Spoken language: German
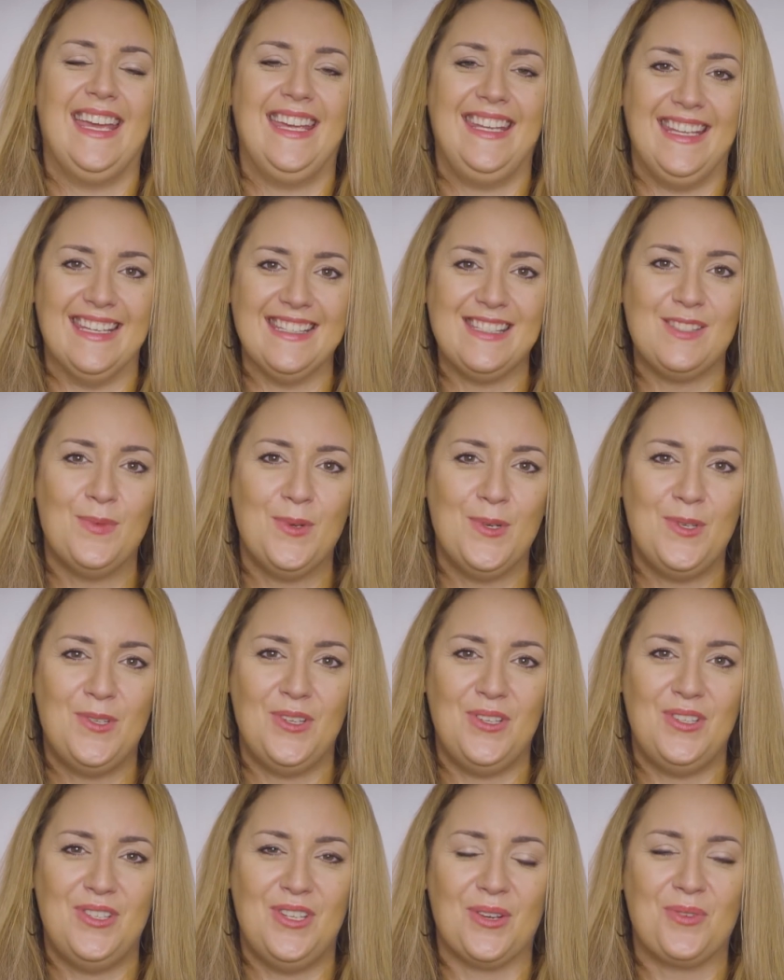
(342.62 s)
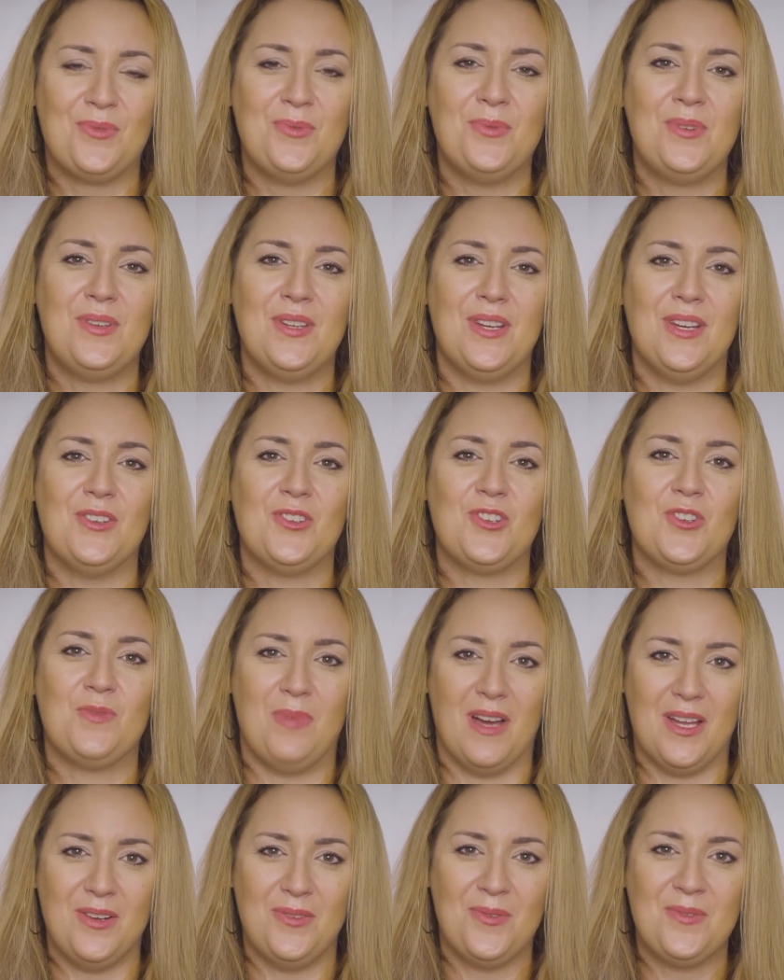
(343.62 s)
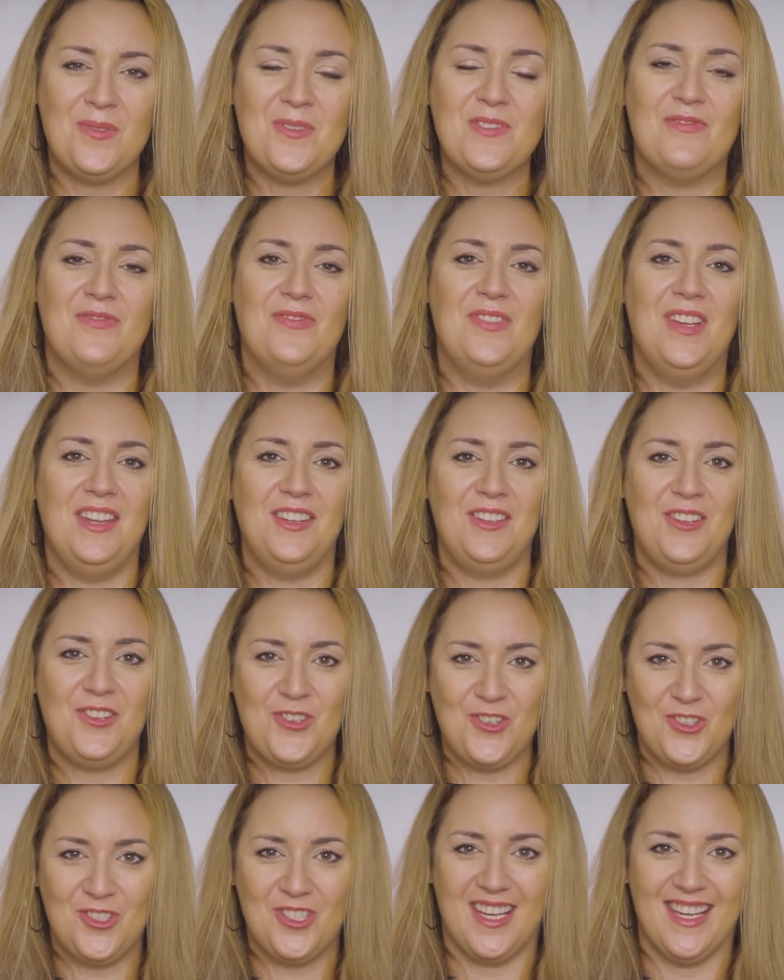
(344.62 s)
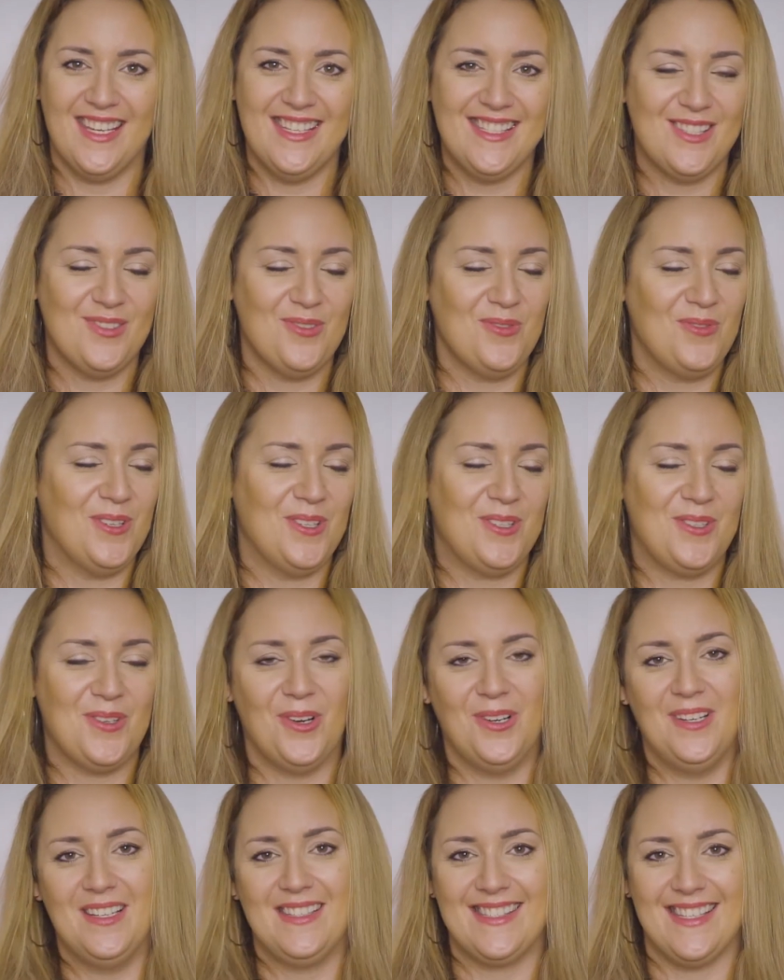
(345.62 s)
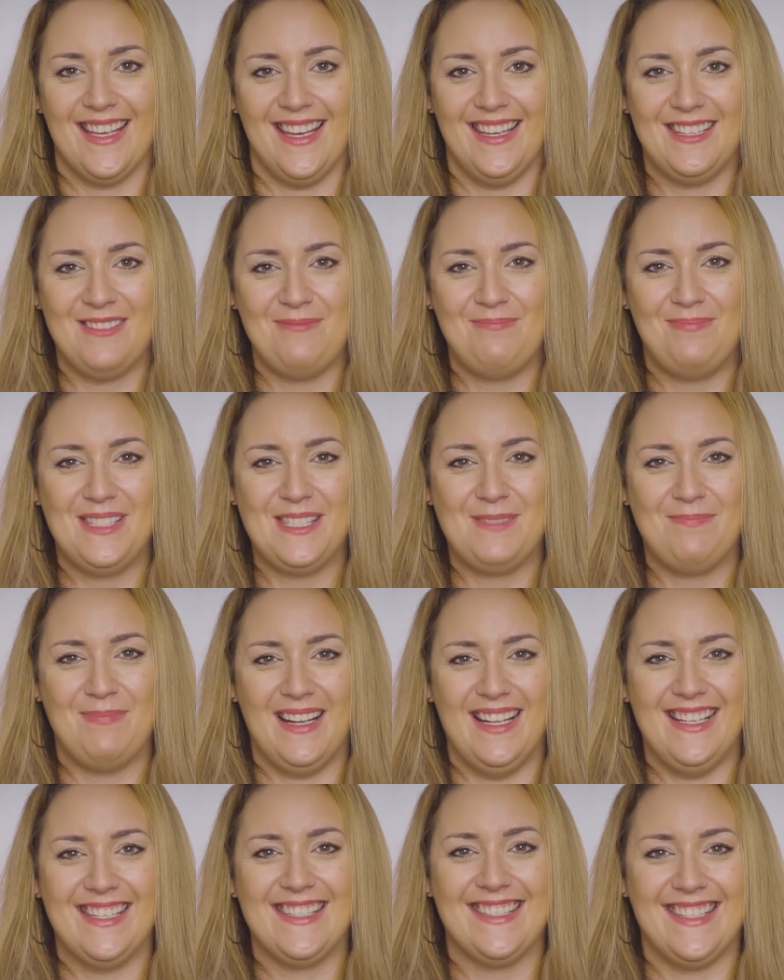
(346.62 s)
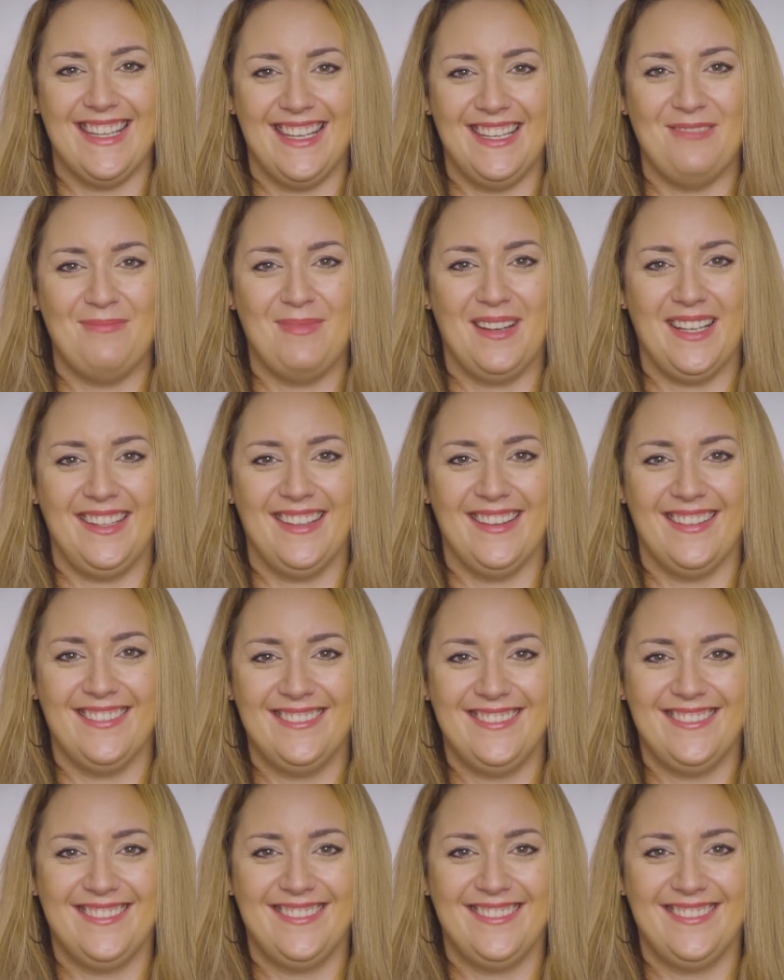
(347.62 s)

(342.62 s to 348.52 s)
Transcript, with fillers: Jetzt wünsche ich dir gute Entspannung, wenig Stress und eine tolle Zeit. Bis bald, deine Marina.